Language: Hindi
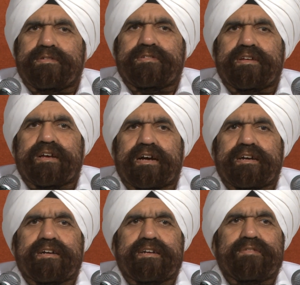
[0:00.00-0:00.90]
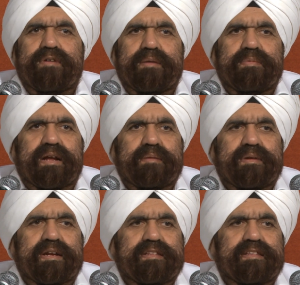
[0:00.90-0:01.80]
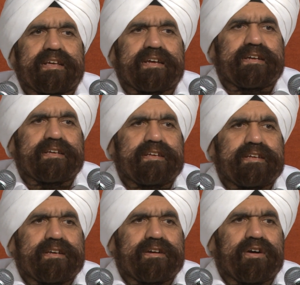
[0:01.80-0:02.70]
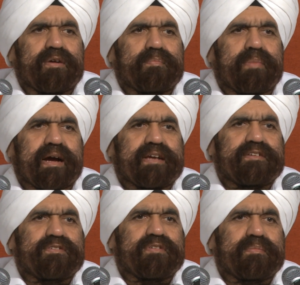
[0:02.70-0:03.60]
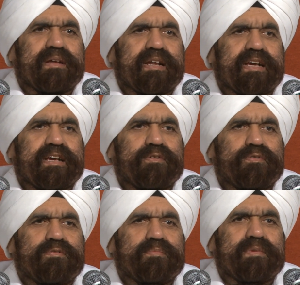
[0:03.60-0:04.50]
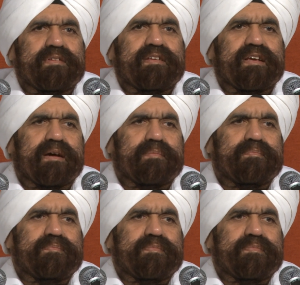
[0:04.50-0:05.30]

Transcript: छः आठ घंटे वहाँ पर आपके लगते हैं और बाकी जो समय रह गया उसमें से हम